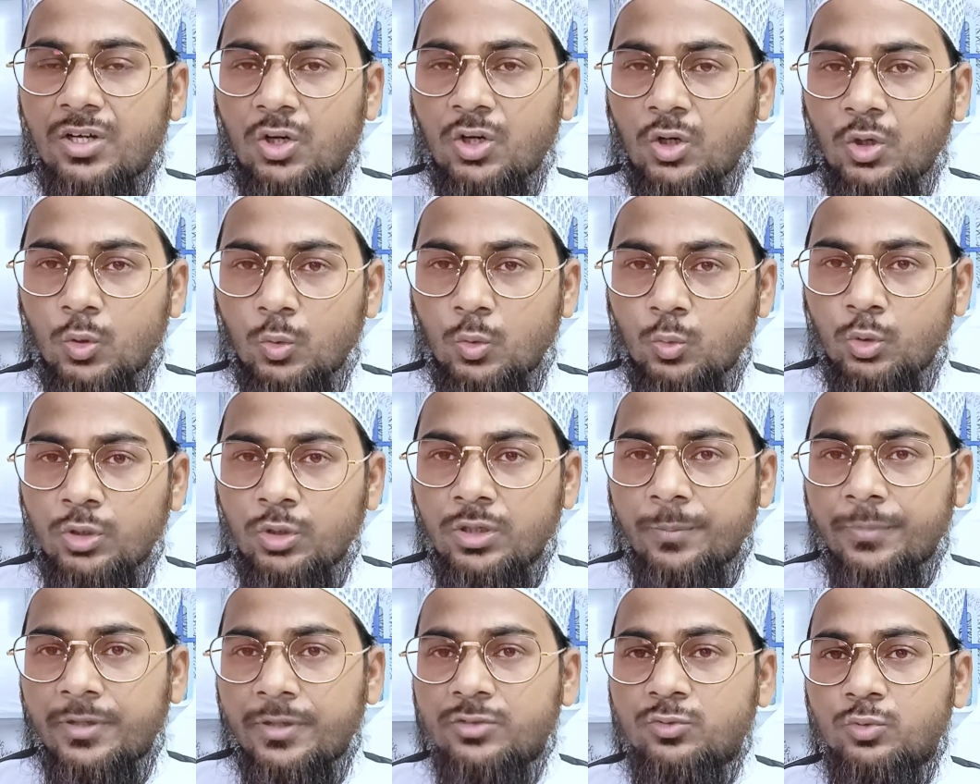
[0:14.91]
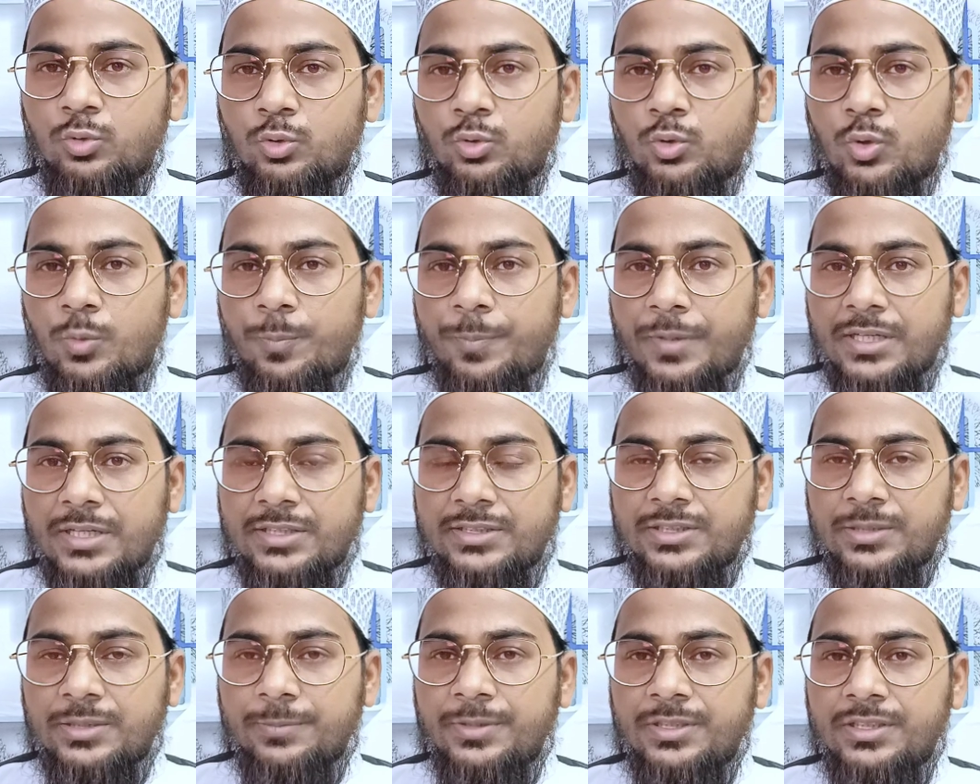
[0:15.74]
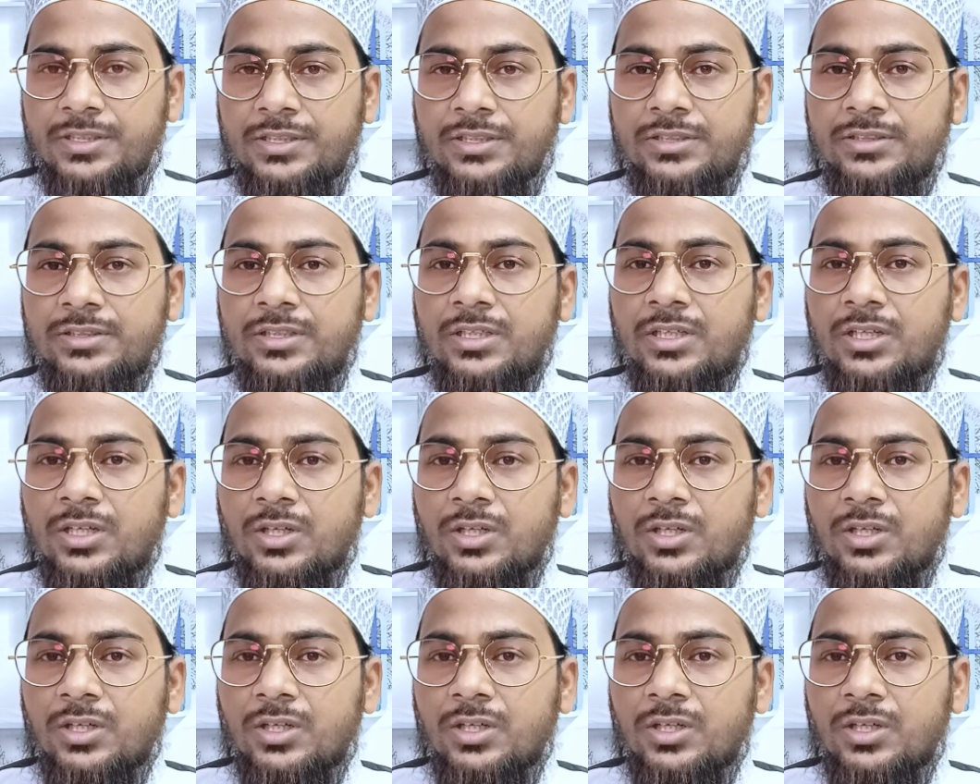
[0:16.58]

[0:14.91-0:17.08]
और वो नमाज़ों को पढ़ते भी हैं